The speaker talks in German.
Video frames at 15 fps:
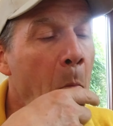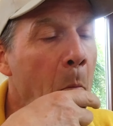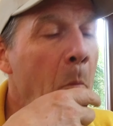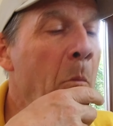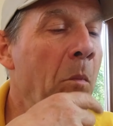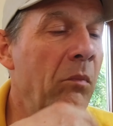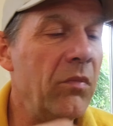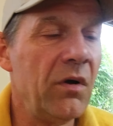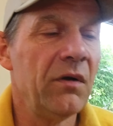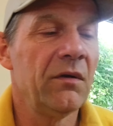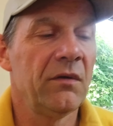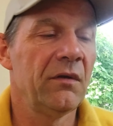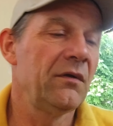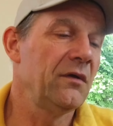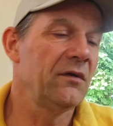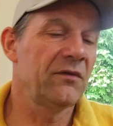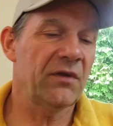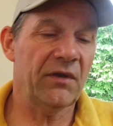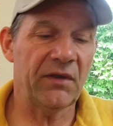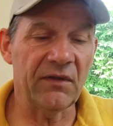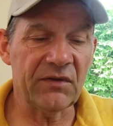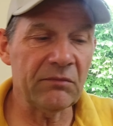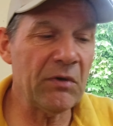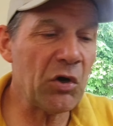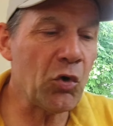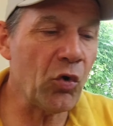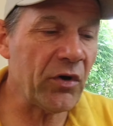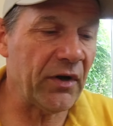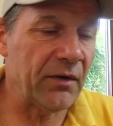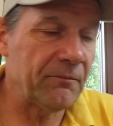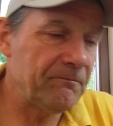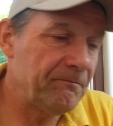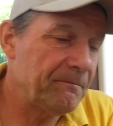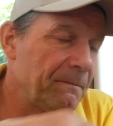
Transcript: Hm. Vielleicht gehst du mal gucken.